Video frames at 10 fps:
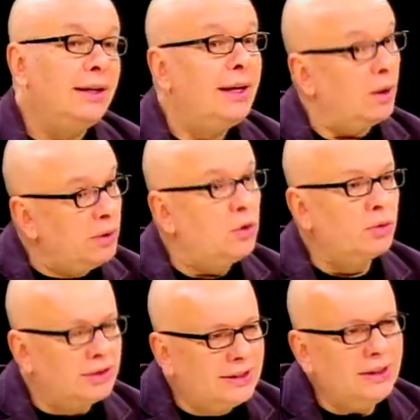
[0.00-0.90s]
Que eu,
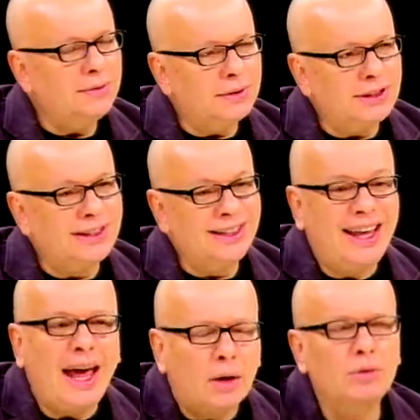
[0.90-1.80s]
inclusive,
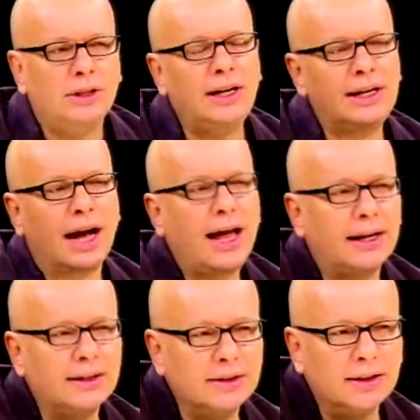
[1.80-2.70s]
quero trilhar
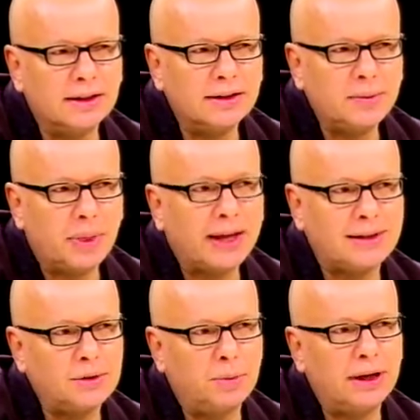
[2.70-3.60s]
ainda
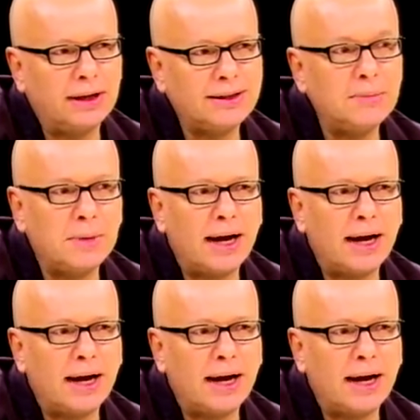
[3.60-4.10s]
dessa experiência